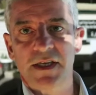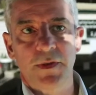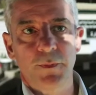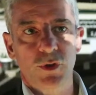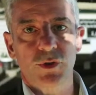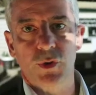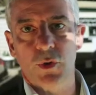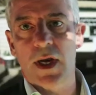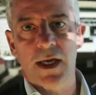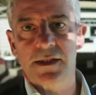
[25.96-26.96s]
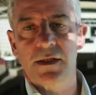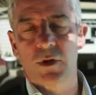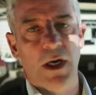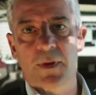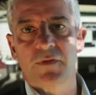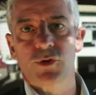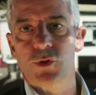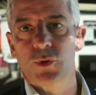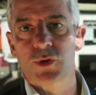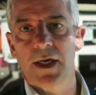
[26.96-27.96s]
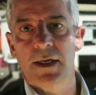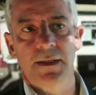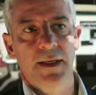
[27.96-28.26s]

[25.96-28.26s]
événements sur l'axe de la prévention routière,